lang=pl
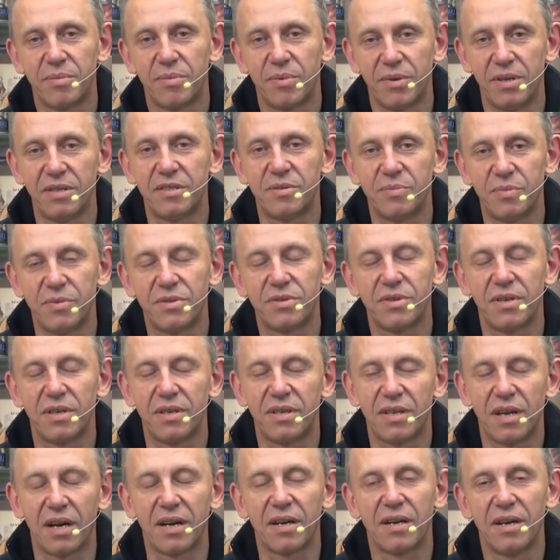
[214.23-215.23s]
Powiedzmy sobie
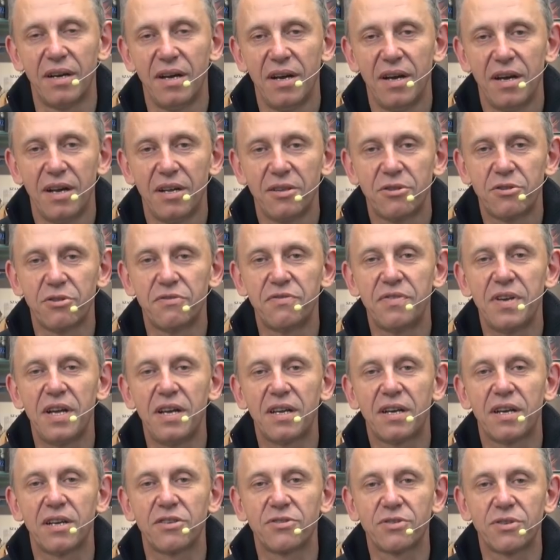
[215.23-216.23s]
tak to
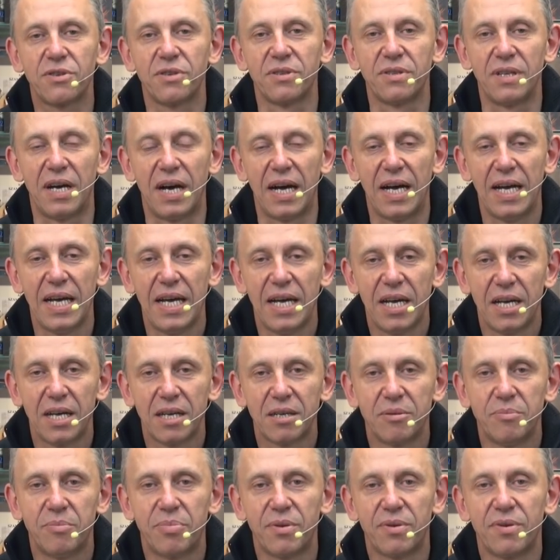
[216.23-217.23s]
wielka szkoda,
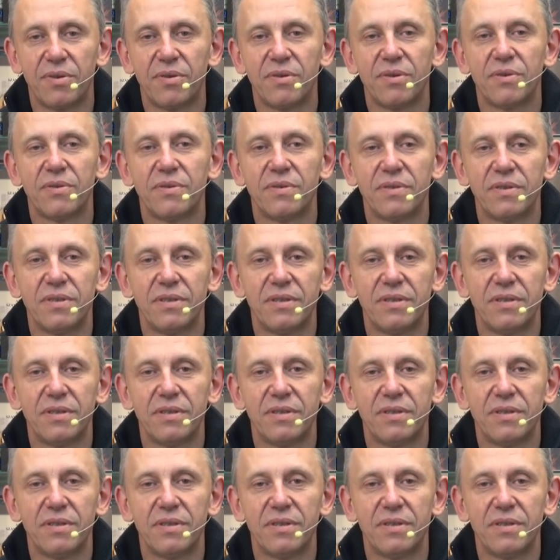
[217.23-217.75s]
bo